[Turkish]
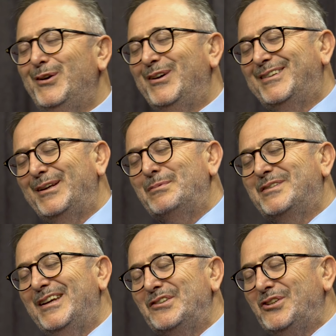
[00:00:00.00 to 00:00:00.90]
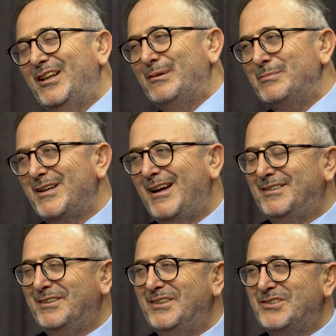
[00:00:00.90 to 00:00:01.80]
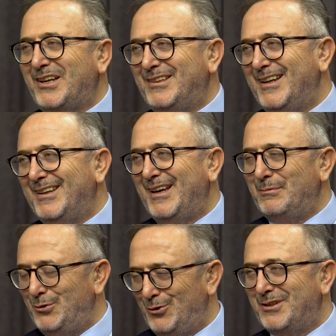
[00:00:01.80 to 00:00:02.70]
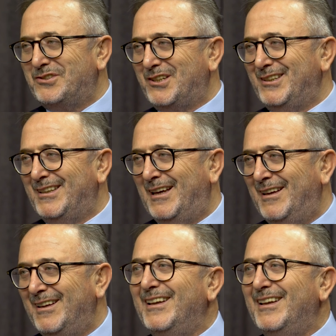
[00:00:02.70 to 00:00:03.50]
Evet tabi seyircilerimiz artık diyecekler ki ya bir yola çıkın da